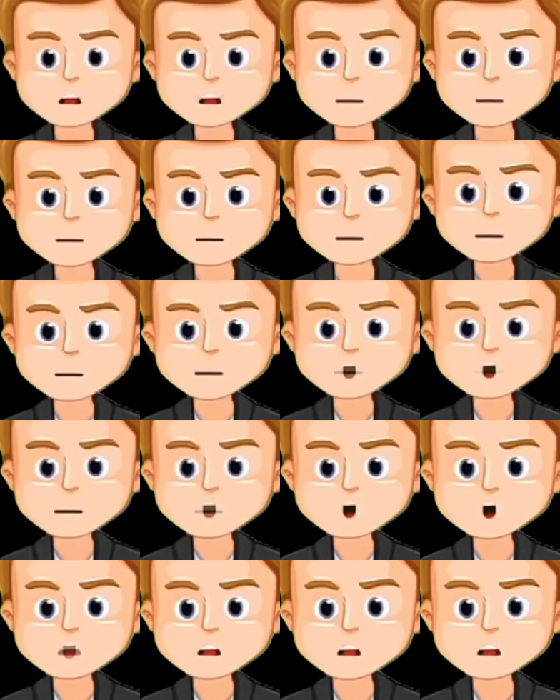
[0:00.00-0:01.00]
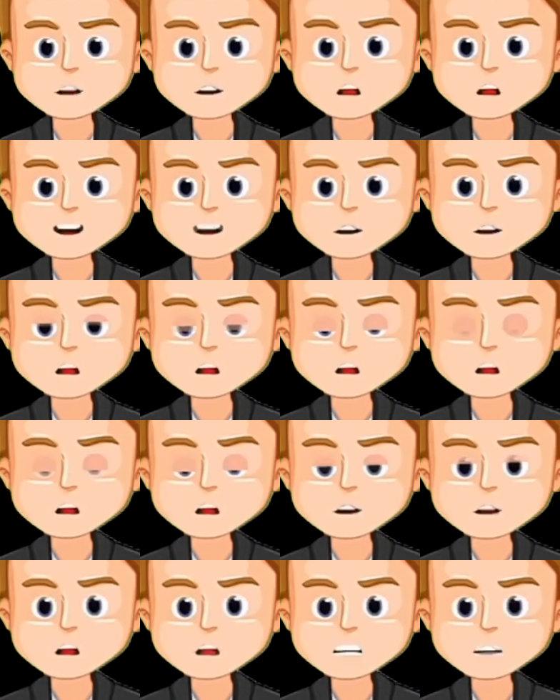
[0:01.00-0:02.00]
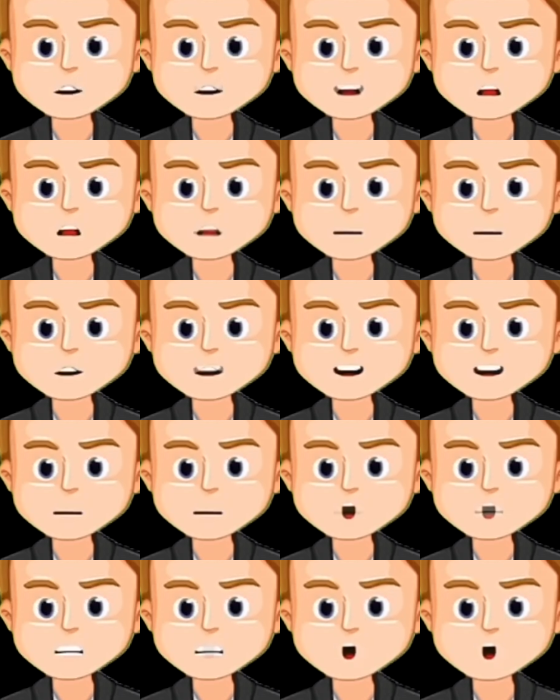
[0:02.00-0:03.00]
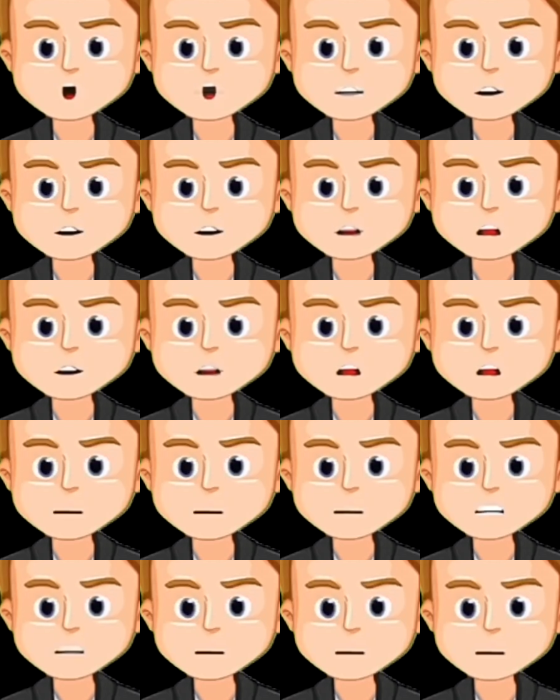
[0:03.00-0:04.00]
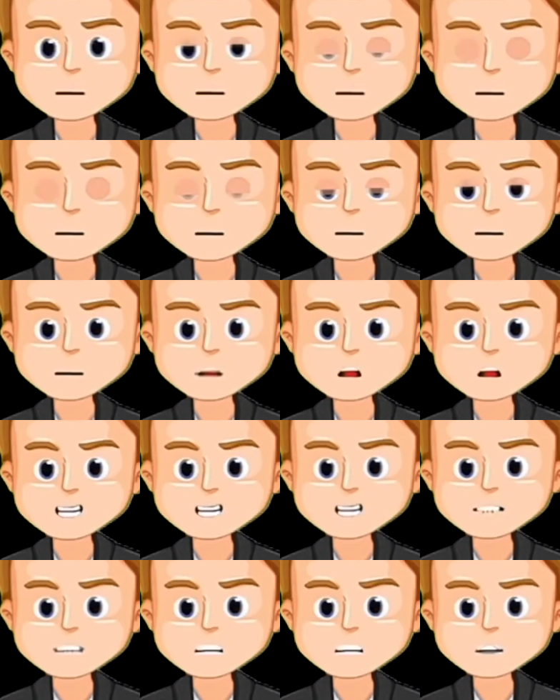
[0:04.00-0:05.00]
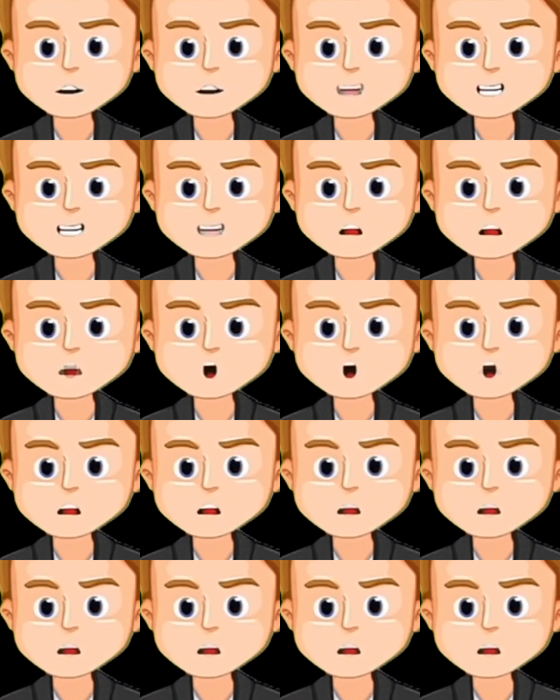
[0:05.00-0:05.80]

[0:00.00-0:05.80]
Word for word: sebagai Park Yong-kyu pada tanggal 16 Desember tahun 1988 di